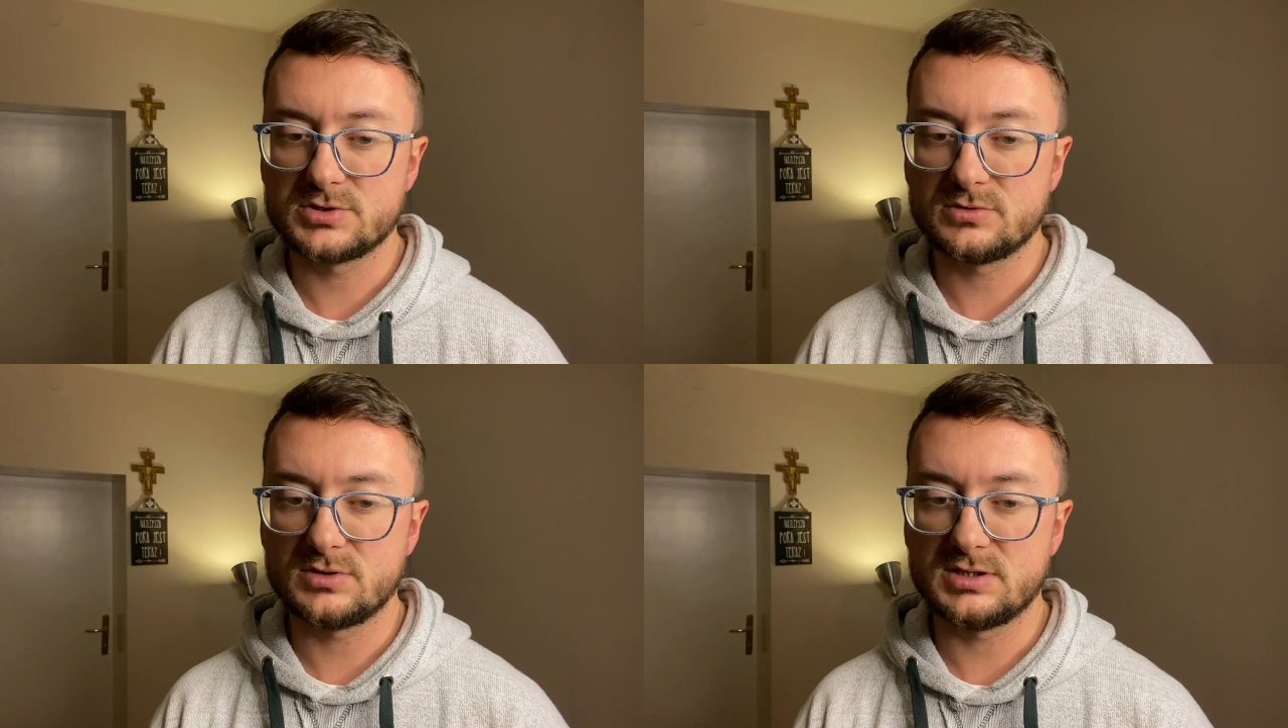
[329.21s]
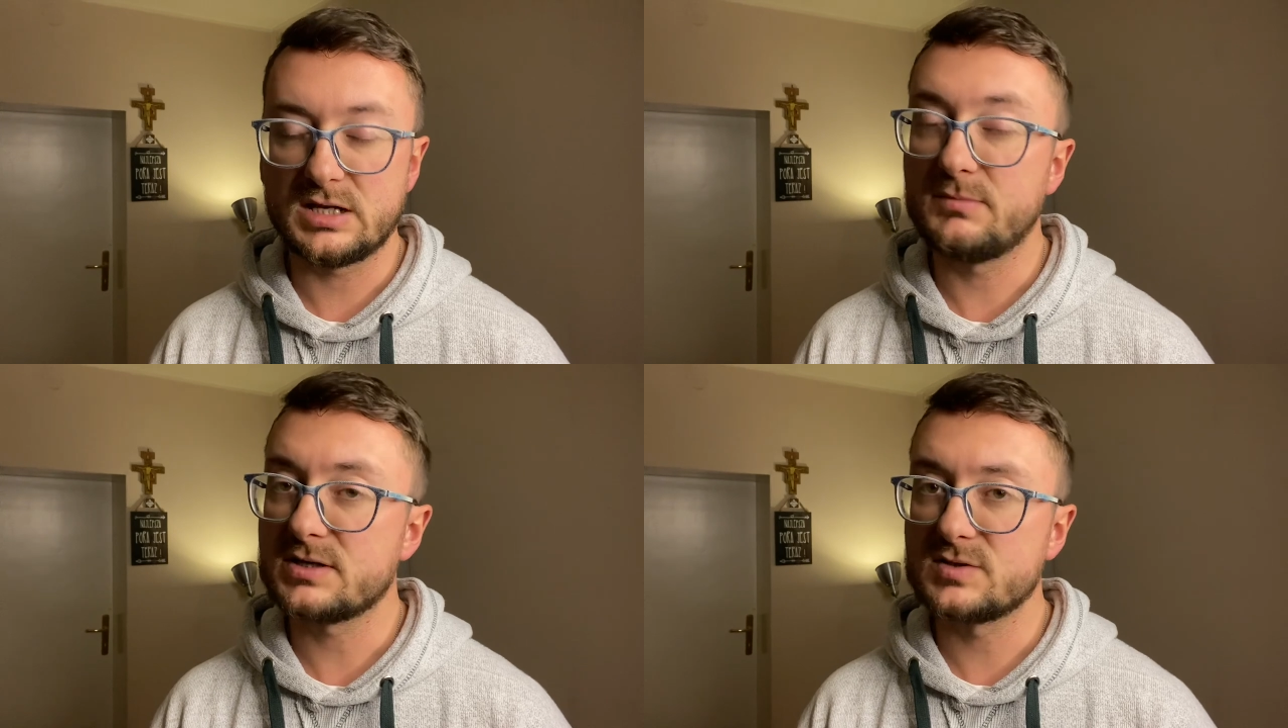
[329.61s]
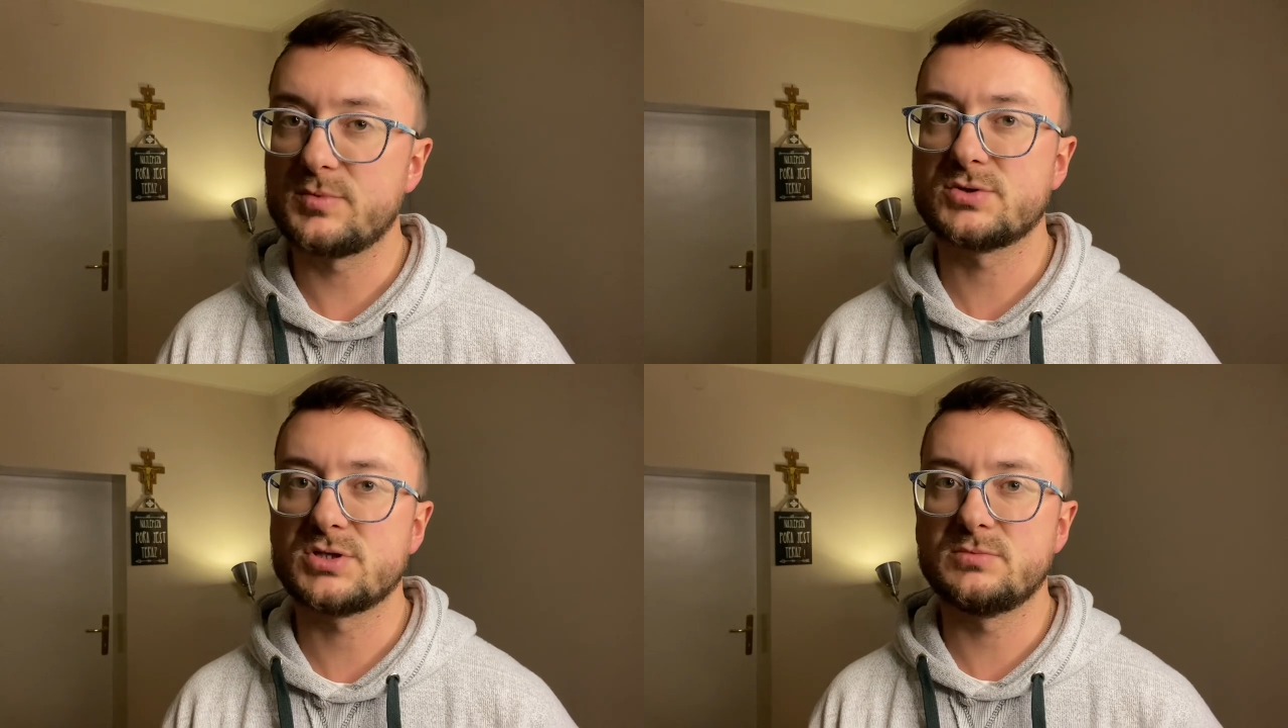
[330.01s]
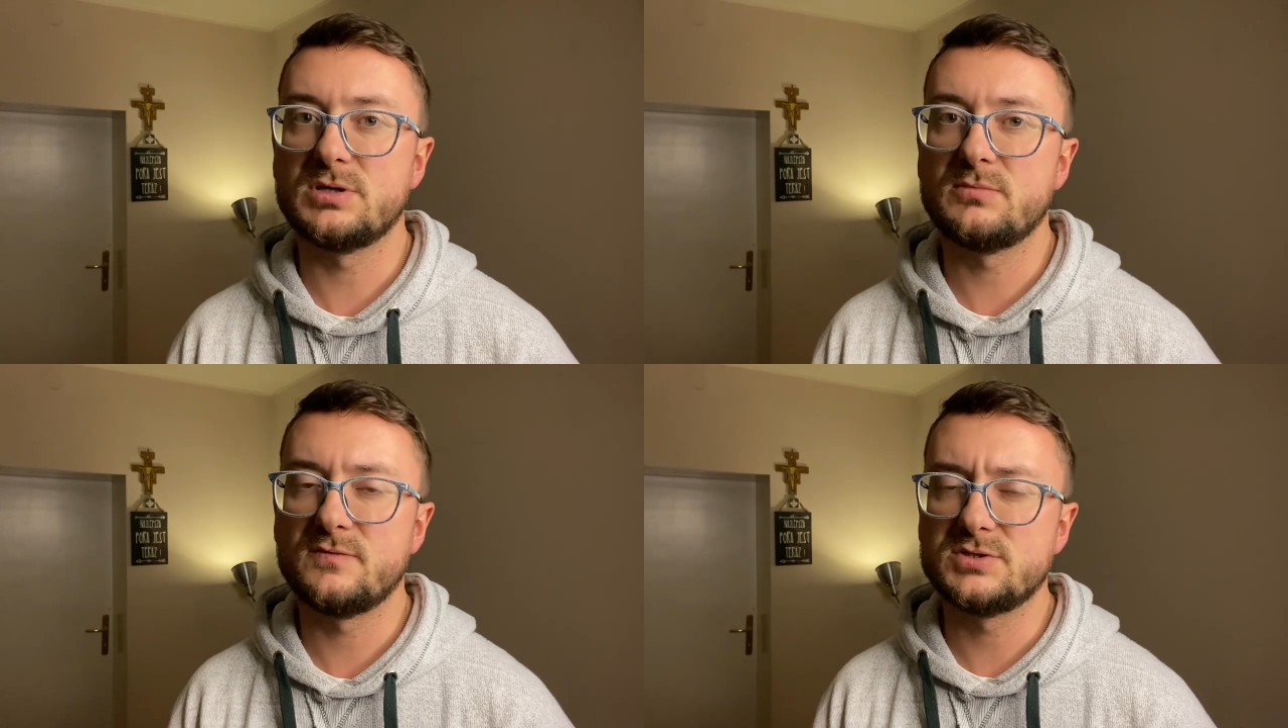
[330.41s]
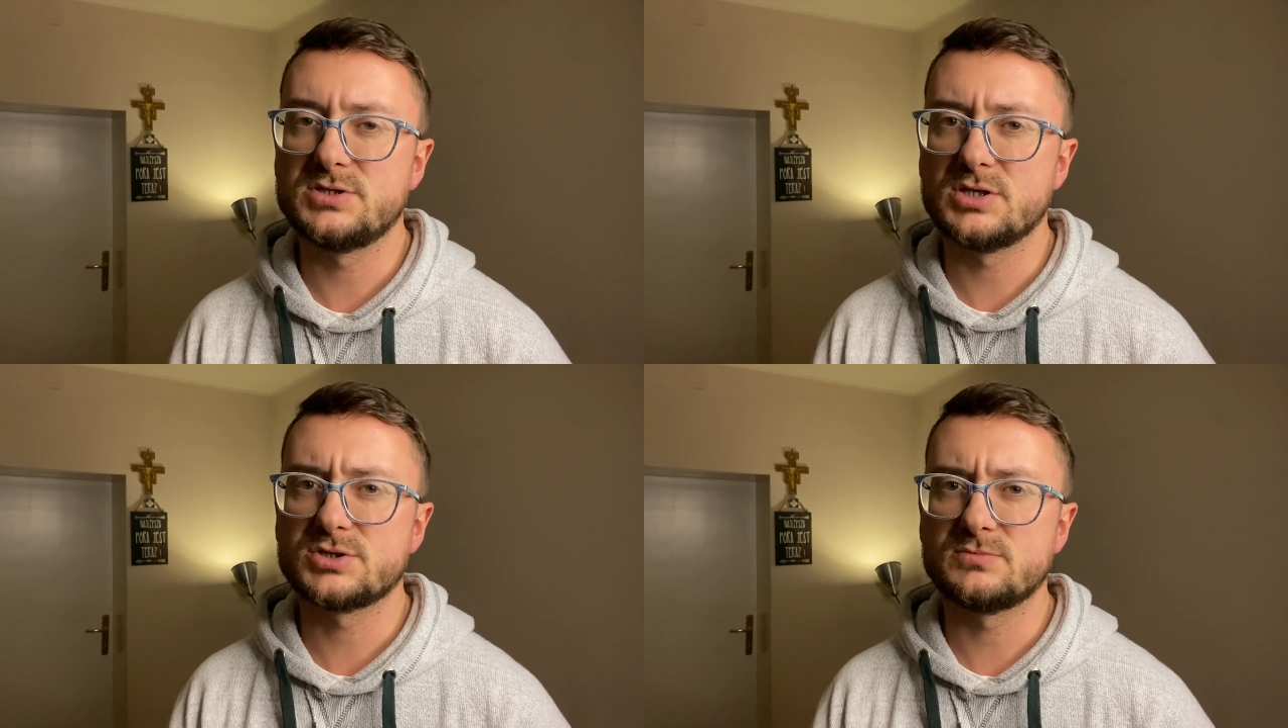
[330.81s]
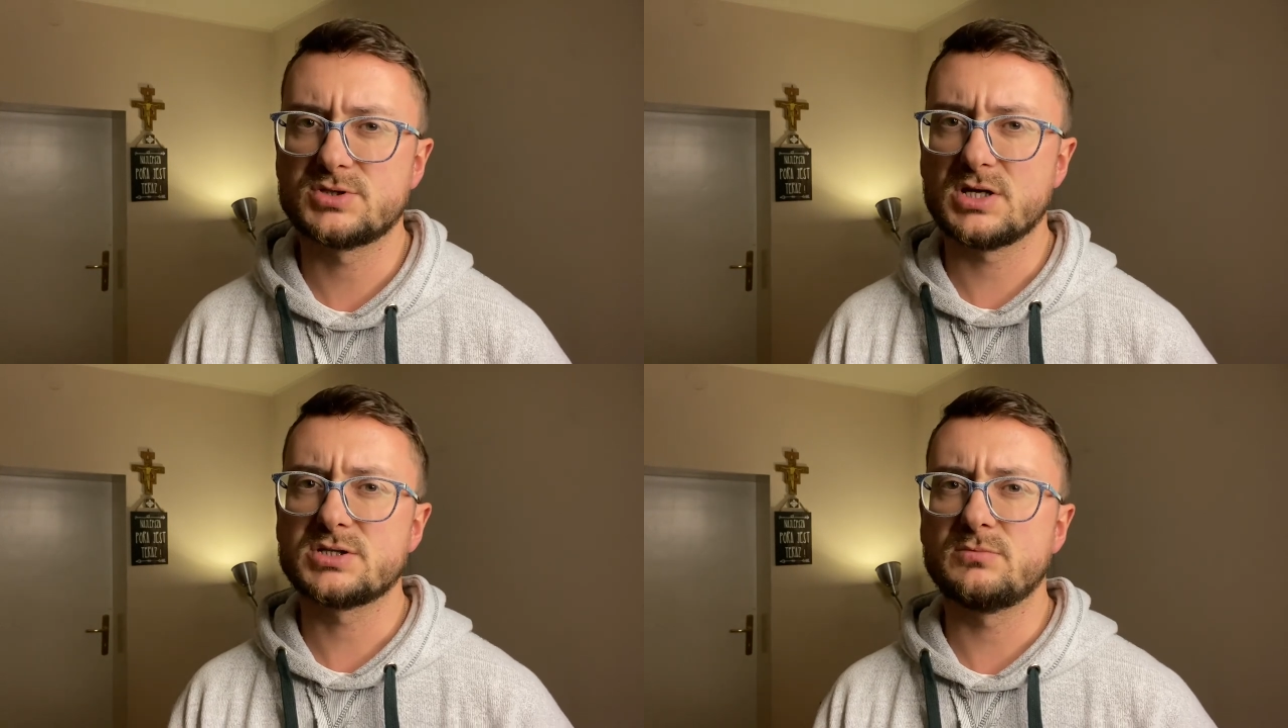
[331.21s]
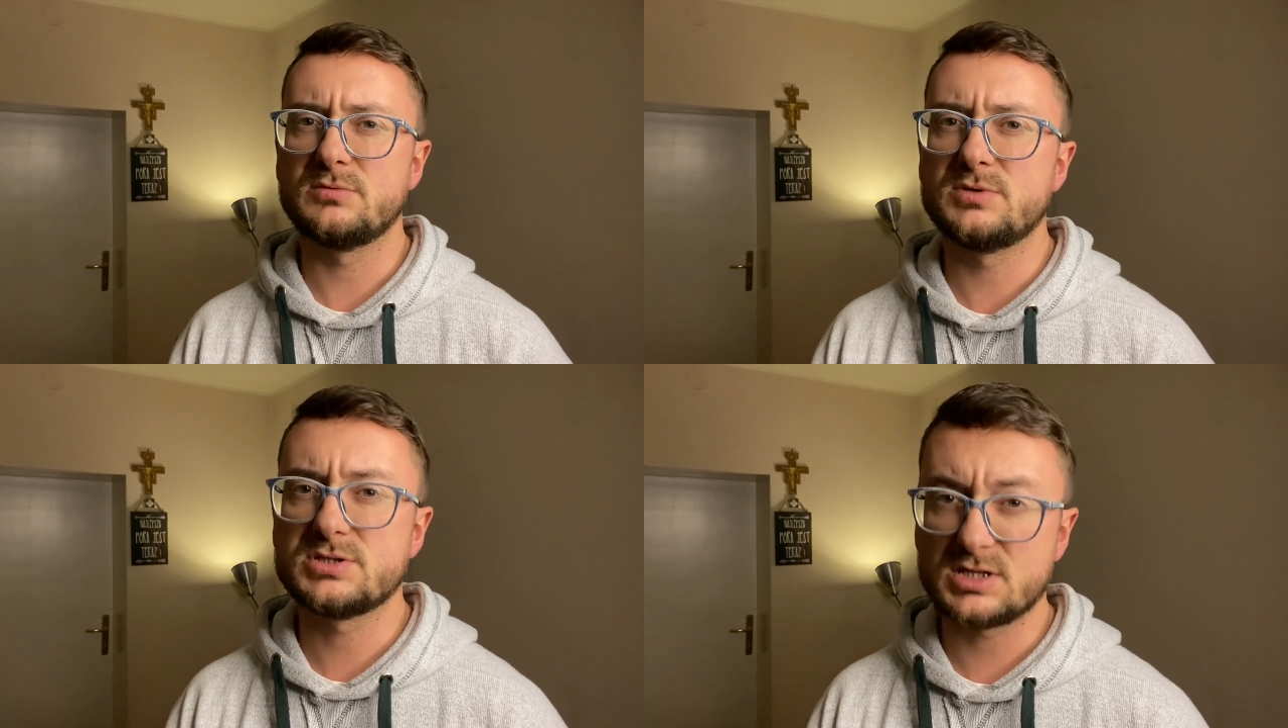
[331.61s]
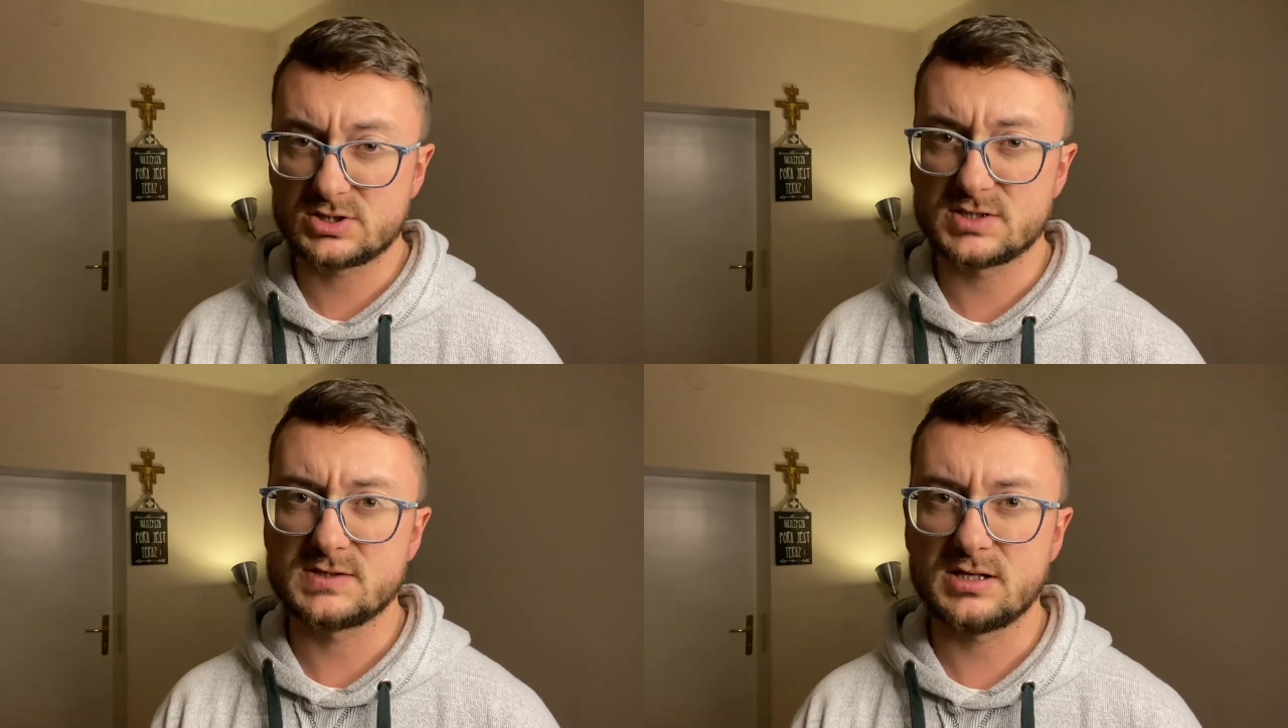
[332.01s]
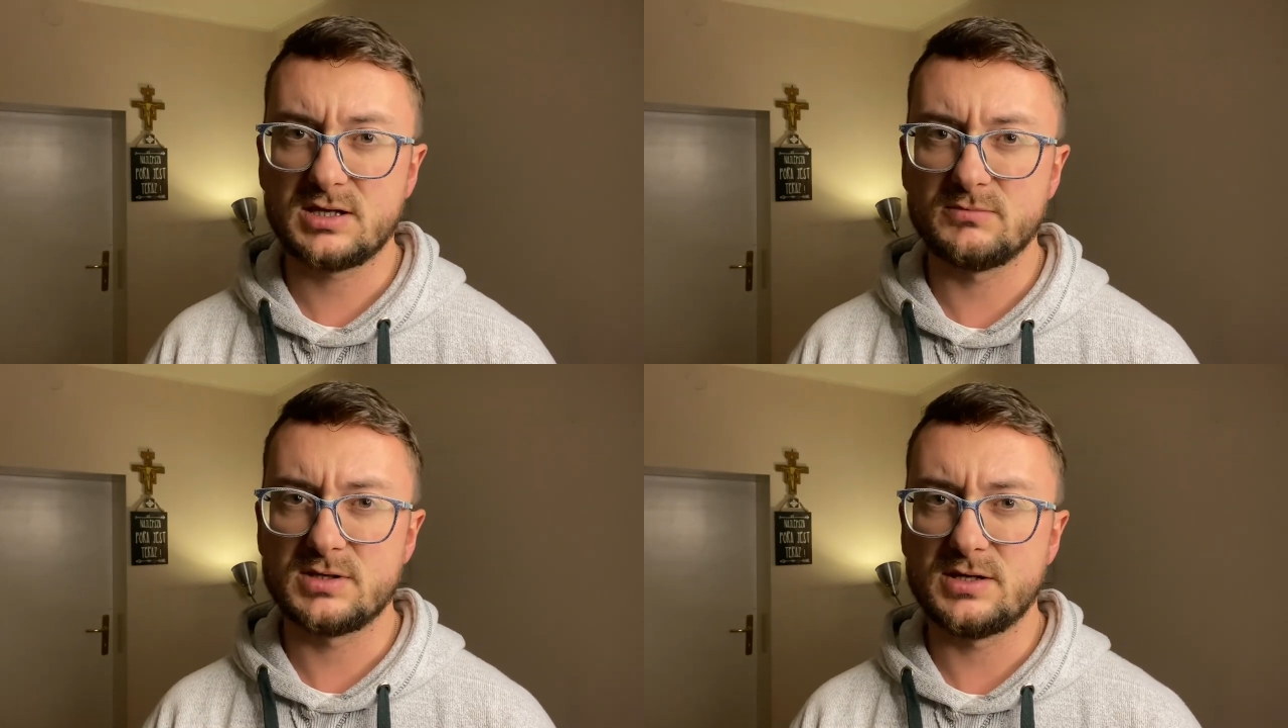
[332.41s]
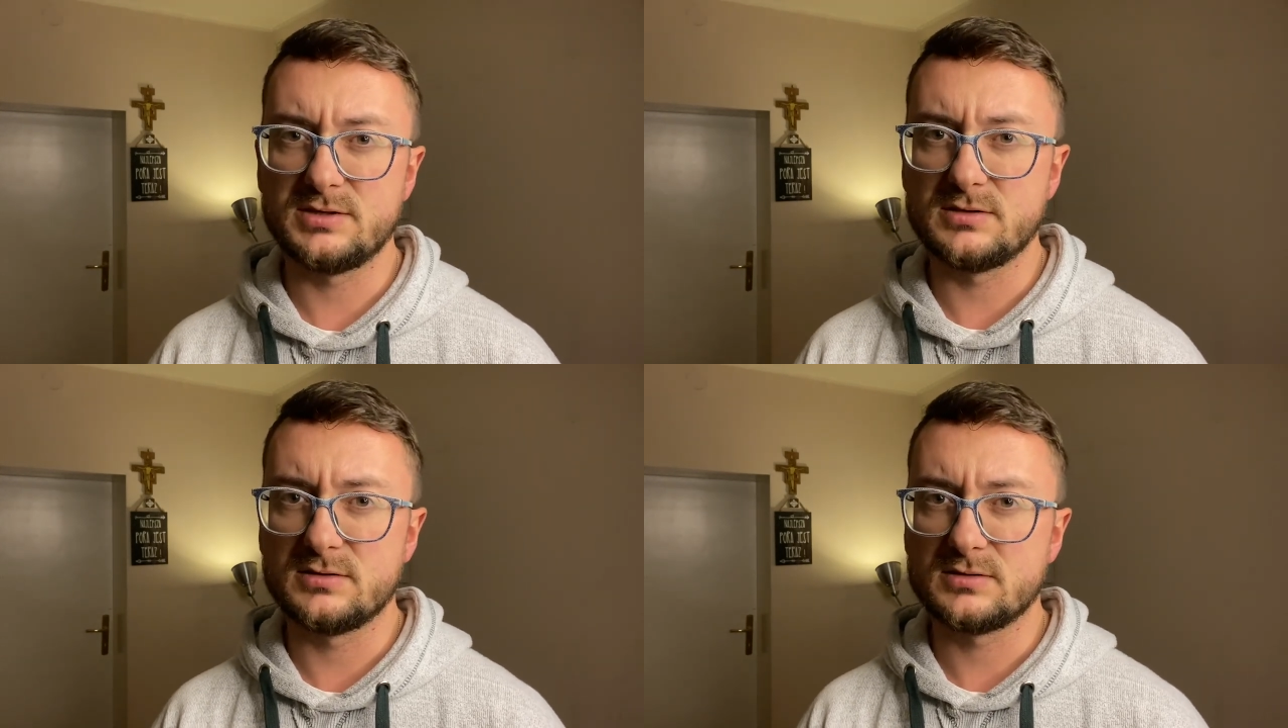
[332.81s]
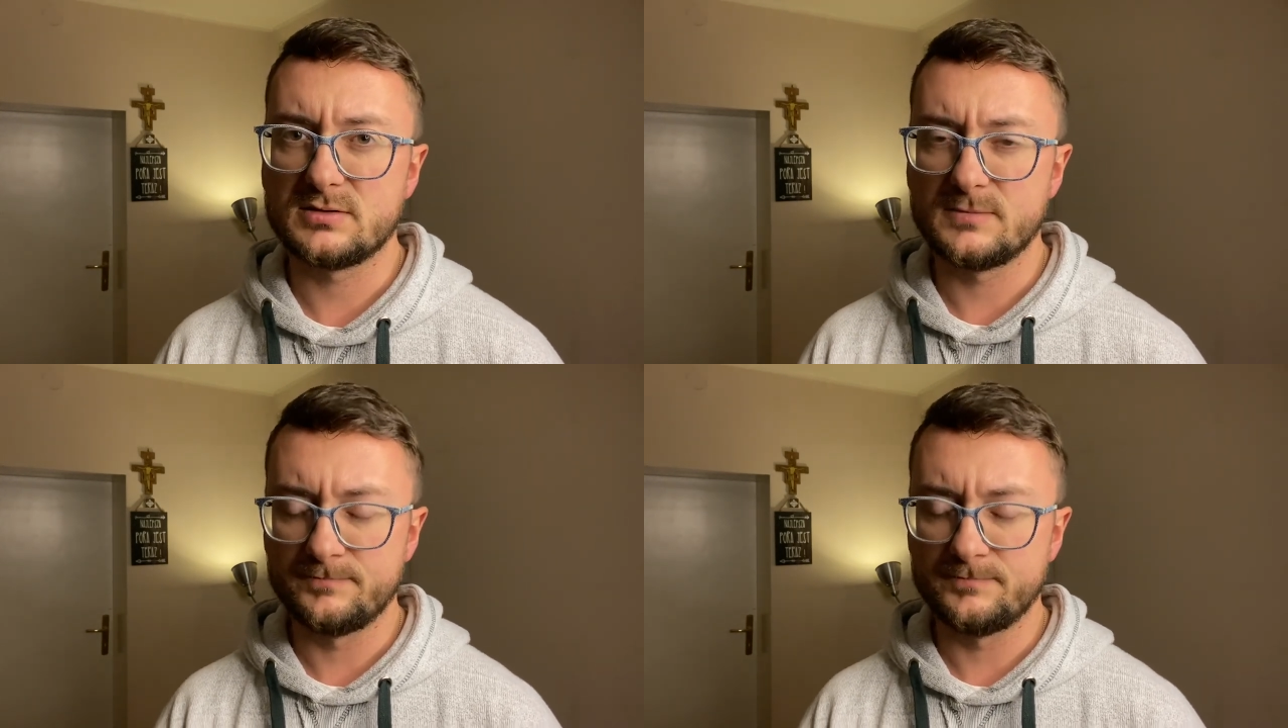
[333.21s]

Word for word: której tak bardzo potrzebujemy w dzisiejszym czasie, by być także znakiem dla innych.